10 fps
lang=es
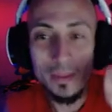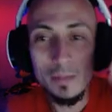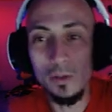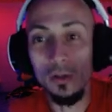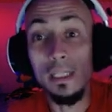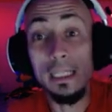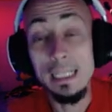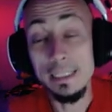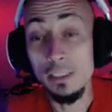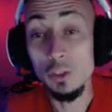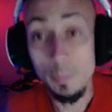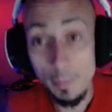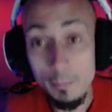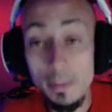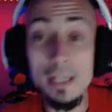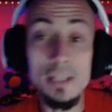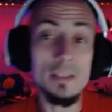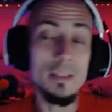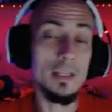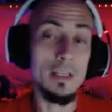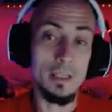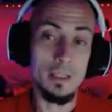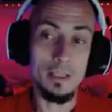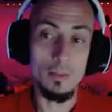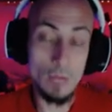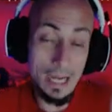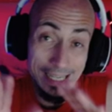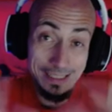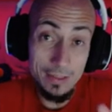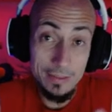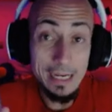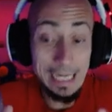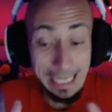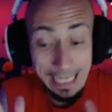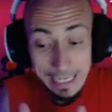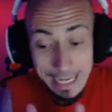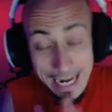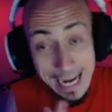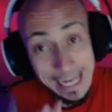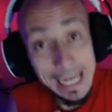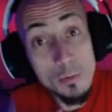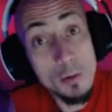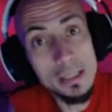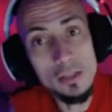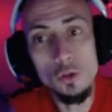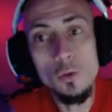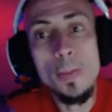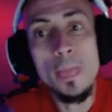Bueno, la Tritop Village, eh, una cartaza que en aquel momento